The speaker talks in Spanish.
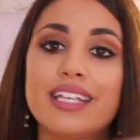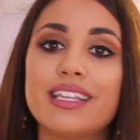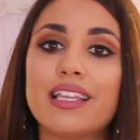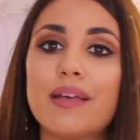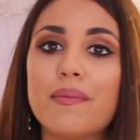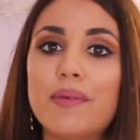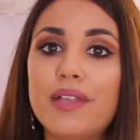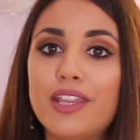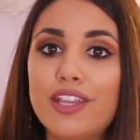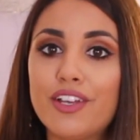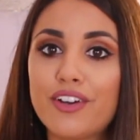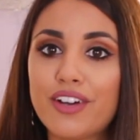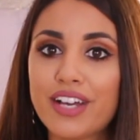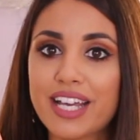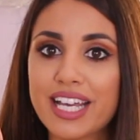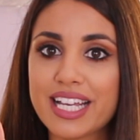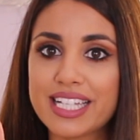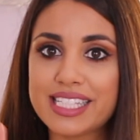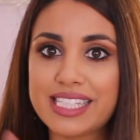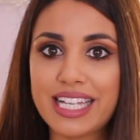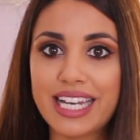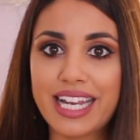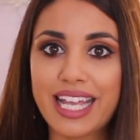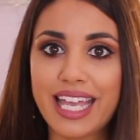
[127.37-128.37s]
También tengo que
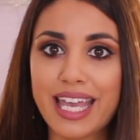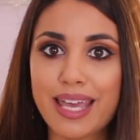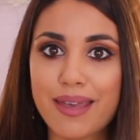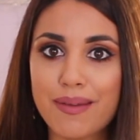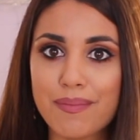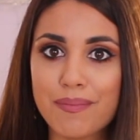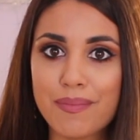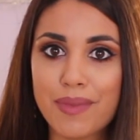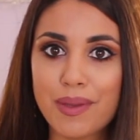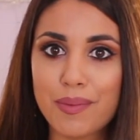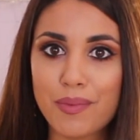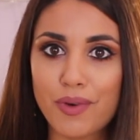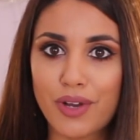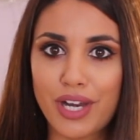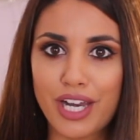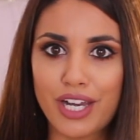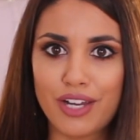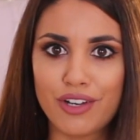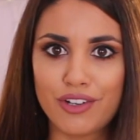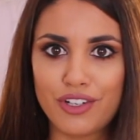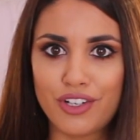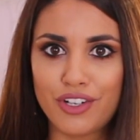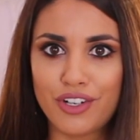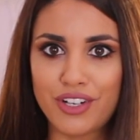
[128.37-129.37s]
decir que mi
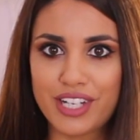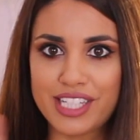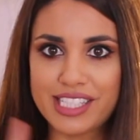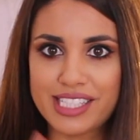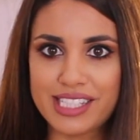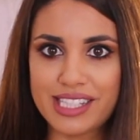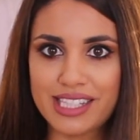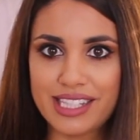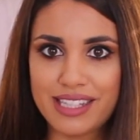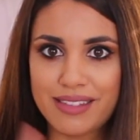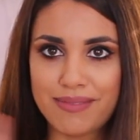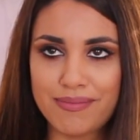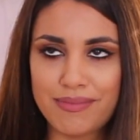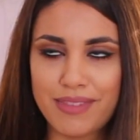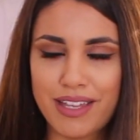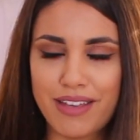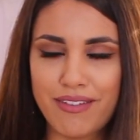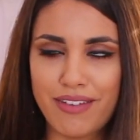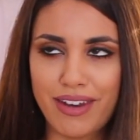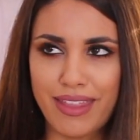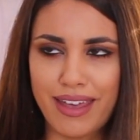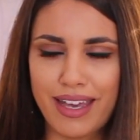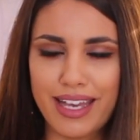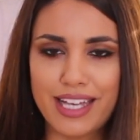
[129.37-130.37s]
moreno no es,
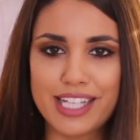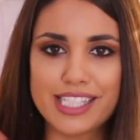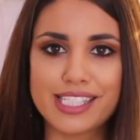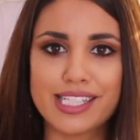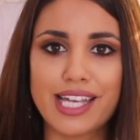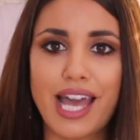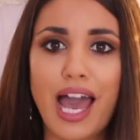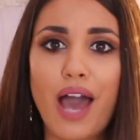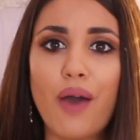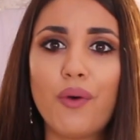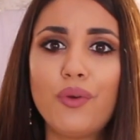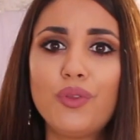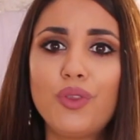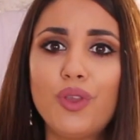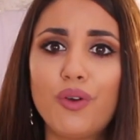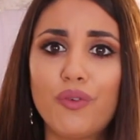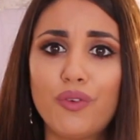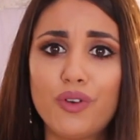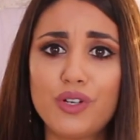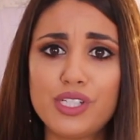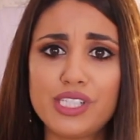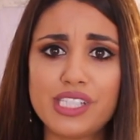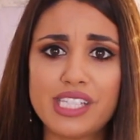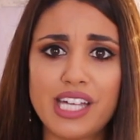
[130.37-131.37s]
de verdad, es
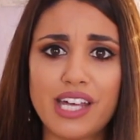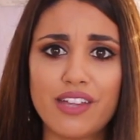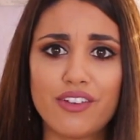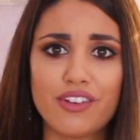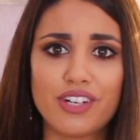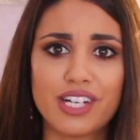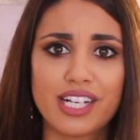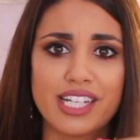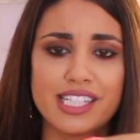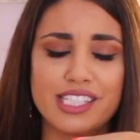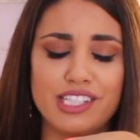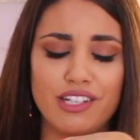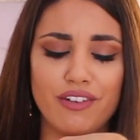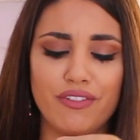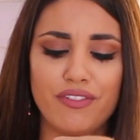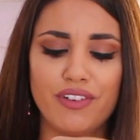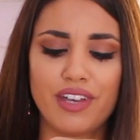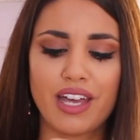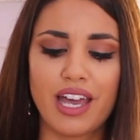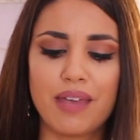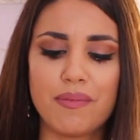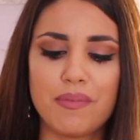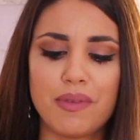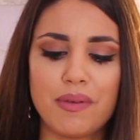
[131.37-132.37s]
autobronceador, que si
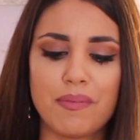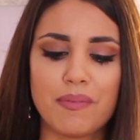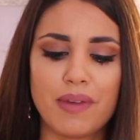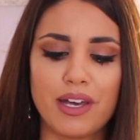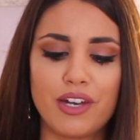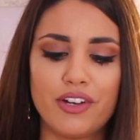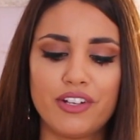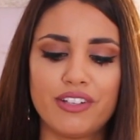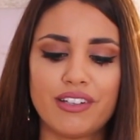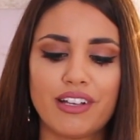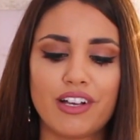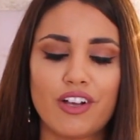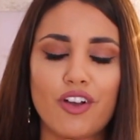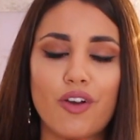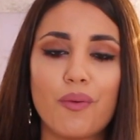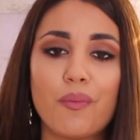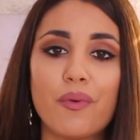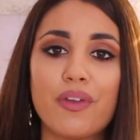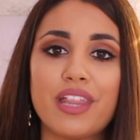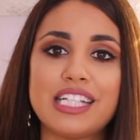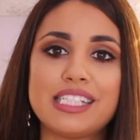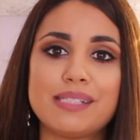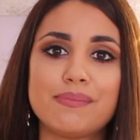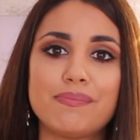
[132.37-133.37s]
fijáis mis manos están
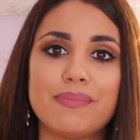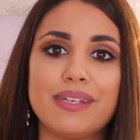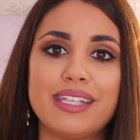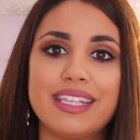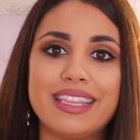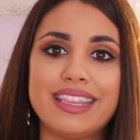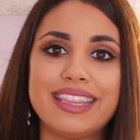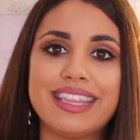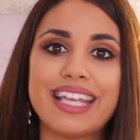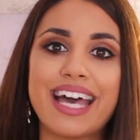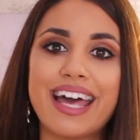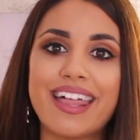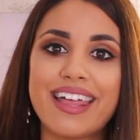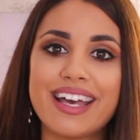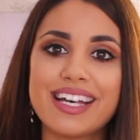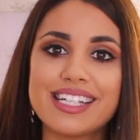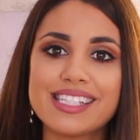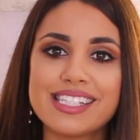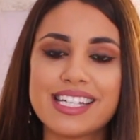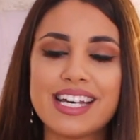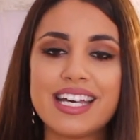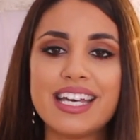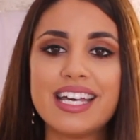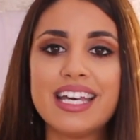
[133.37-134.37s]
como
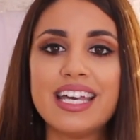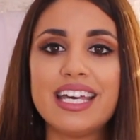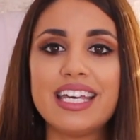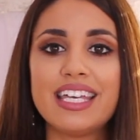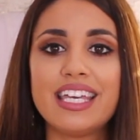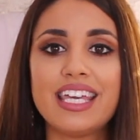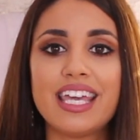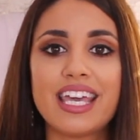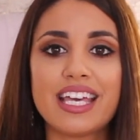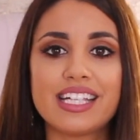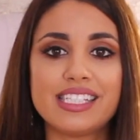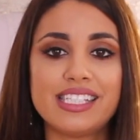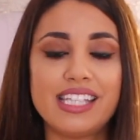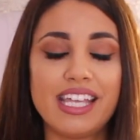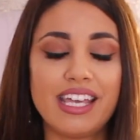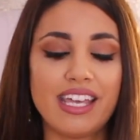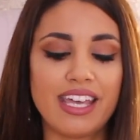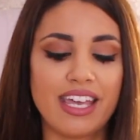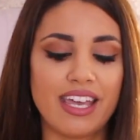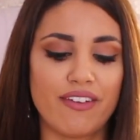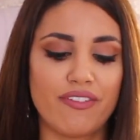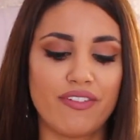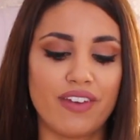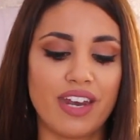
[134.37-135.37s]
despintadas y es
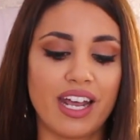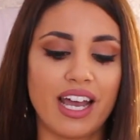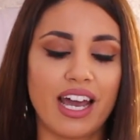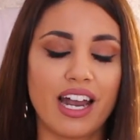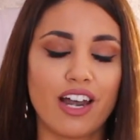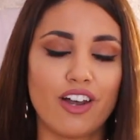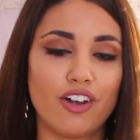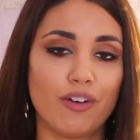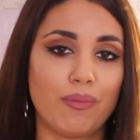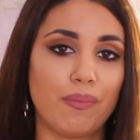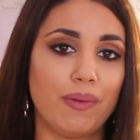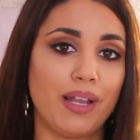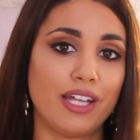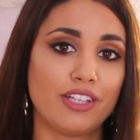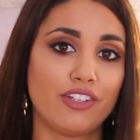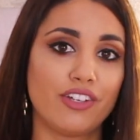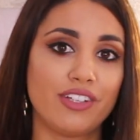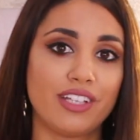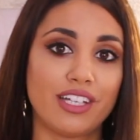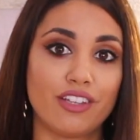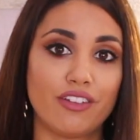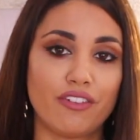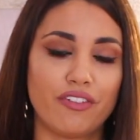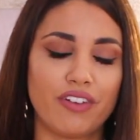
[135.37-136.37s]
de fregar los
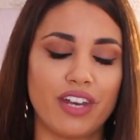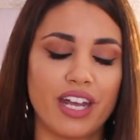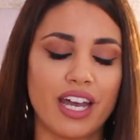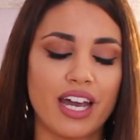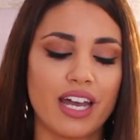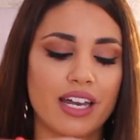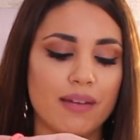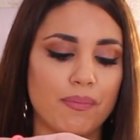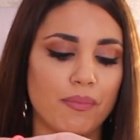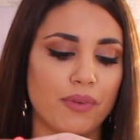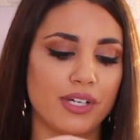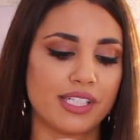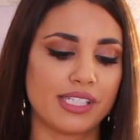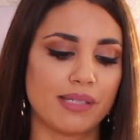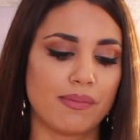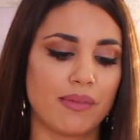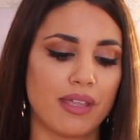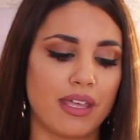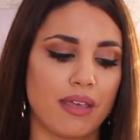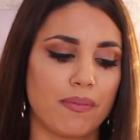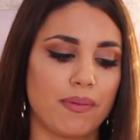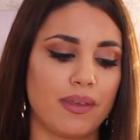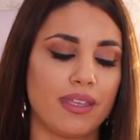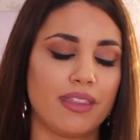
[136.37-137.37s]
platos, de tanto fregar, pues se
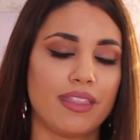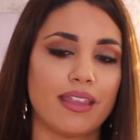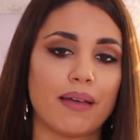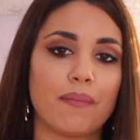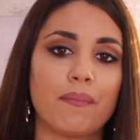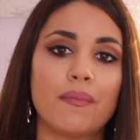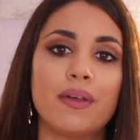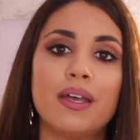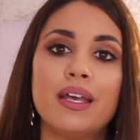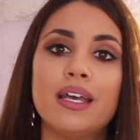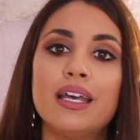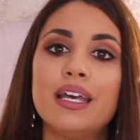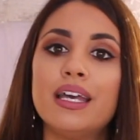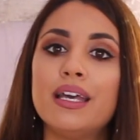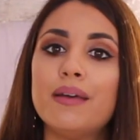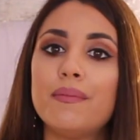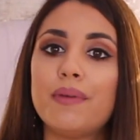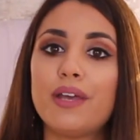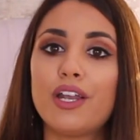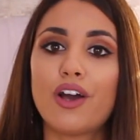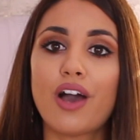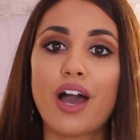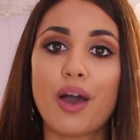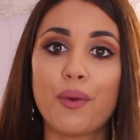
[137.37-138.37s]
me despintan.
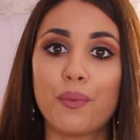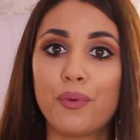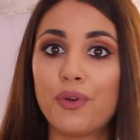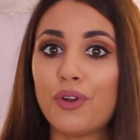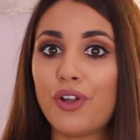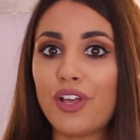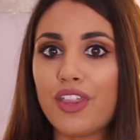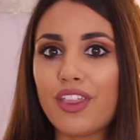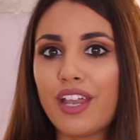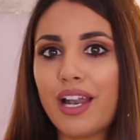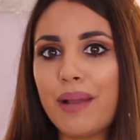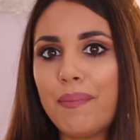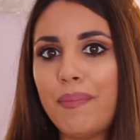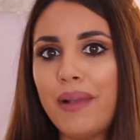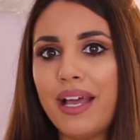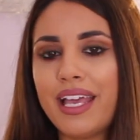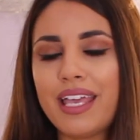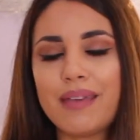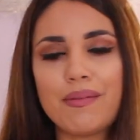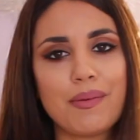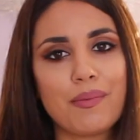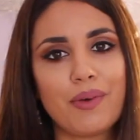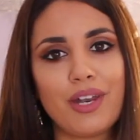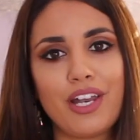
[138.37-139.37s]
Pero aún no he ido a la
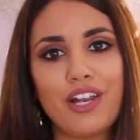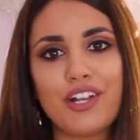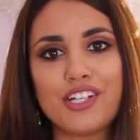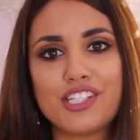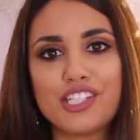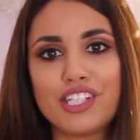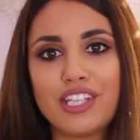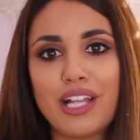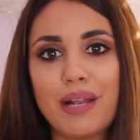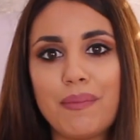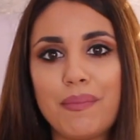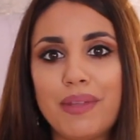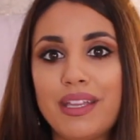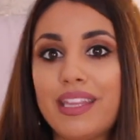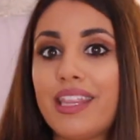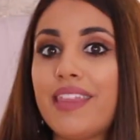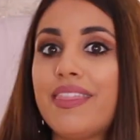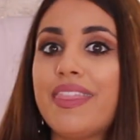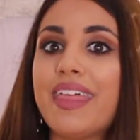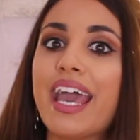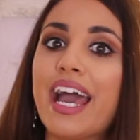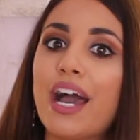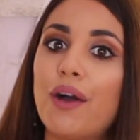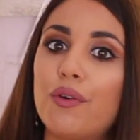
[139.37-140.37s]
playa y mi morena es
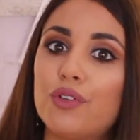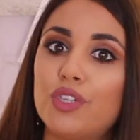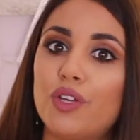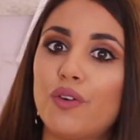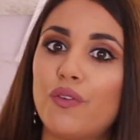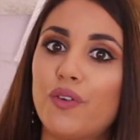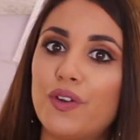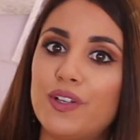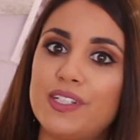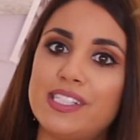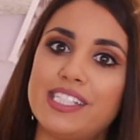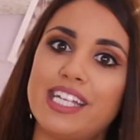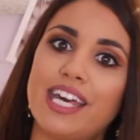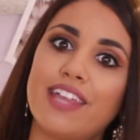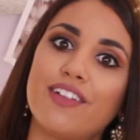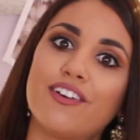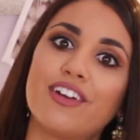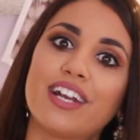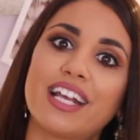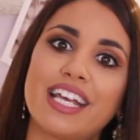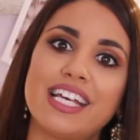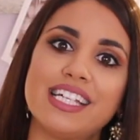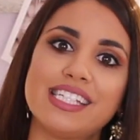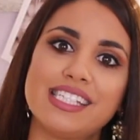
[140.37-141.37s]
totalmente de
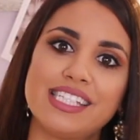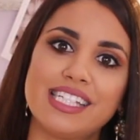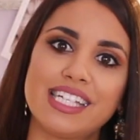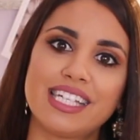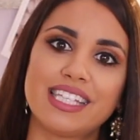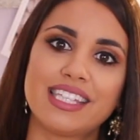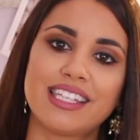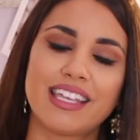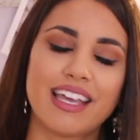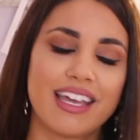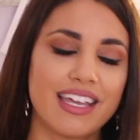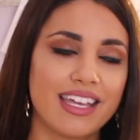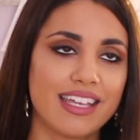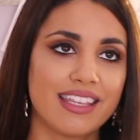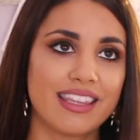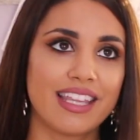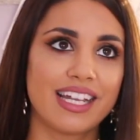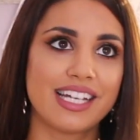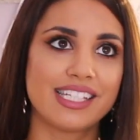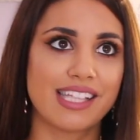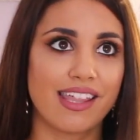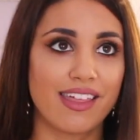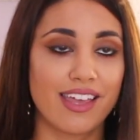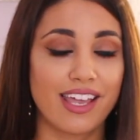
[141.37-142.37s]
autobronceador, que si estáis
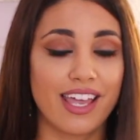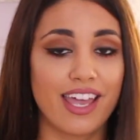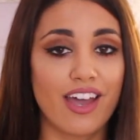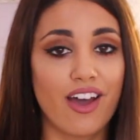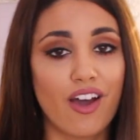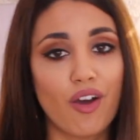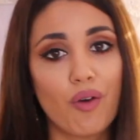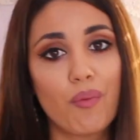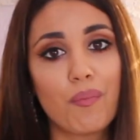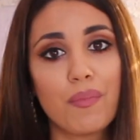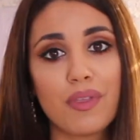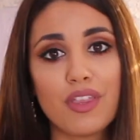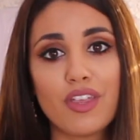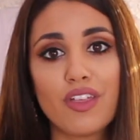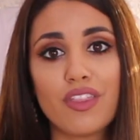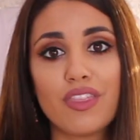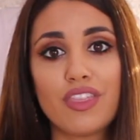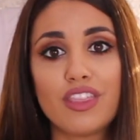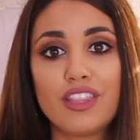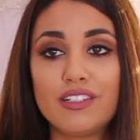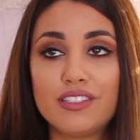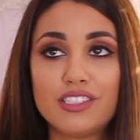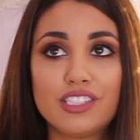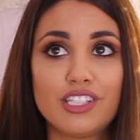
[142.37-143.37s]
interesados en que haga un video
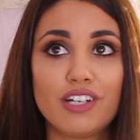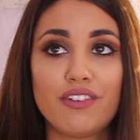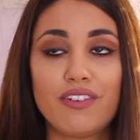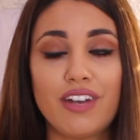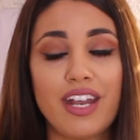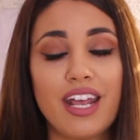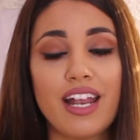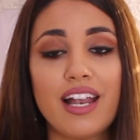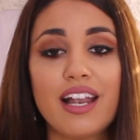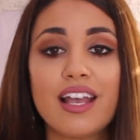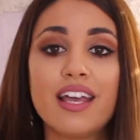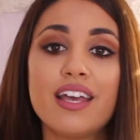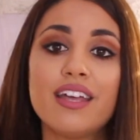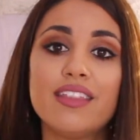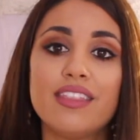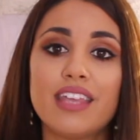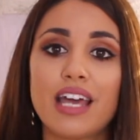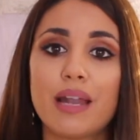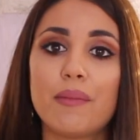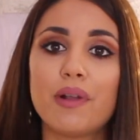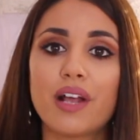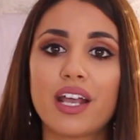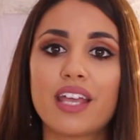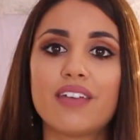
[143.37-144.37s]
sobre él,
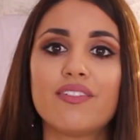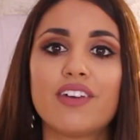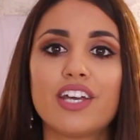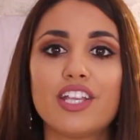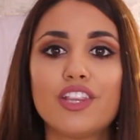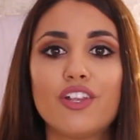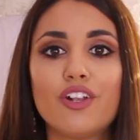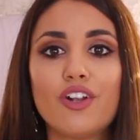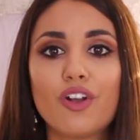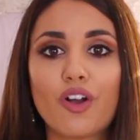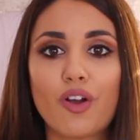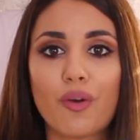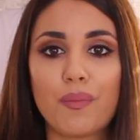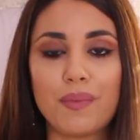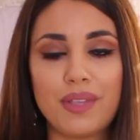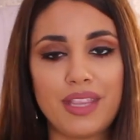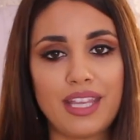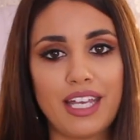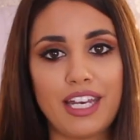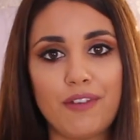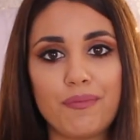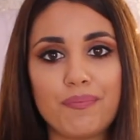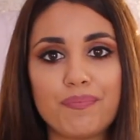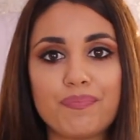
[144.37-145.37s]
déjame aquí abajito en los
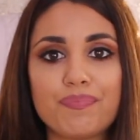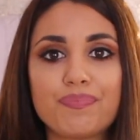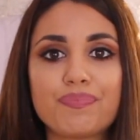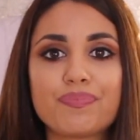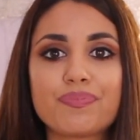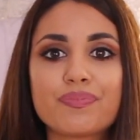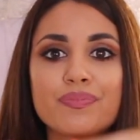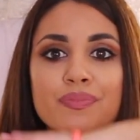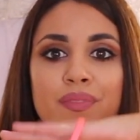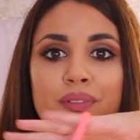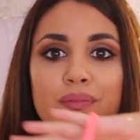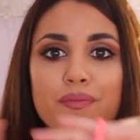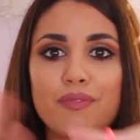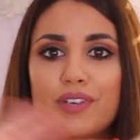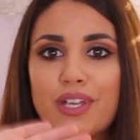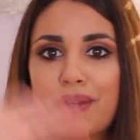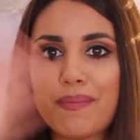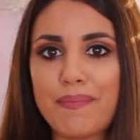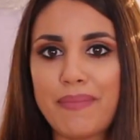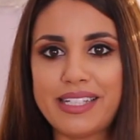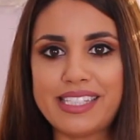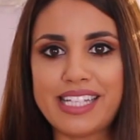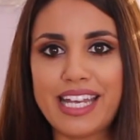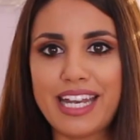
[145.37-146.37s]
comentarios. Voy
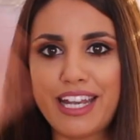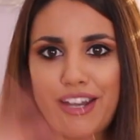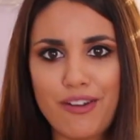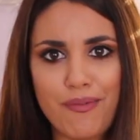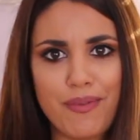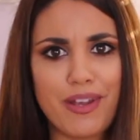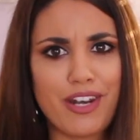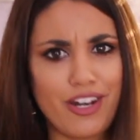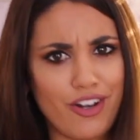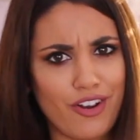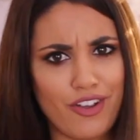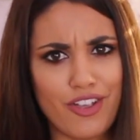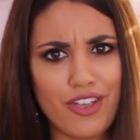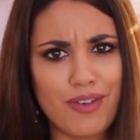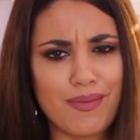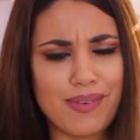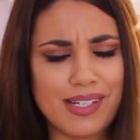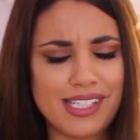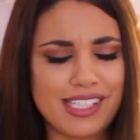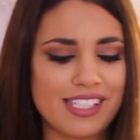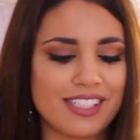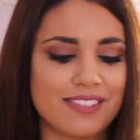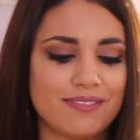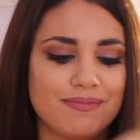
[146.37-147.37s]
a empezar y no me enrollo
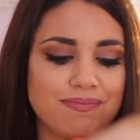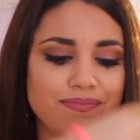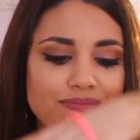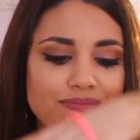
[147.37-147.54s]
más.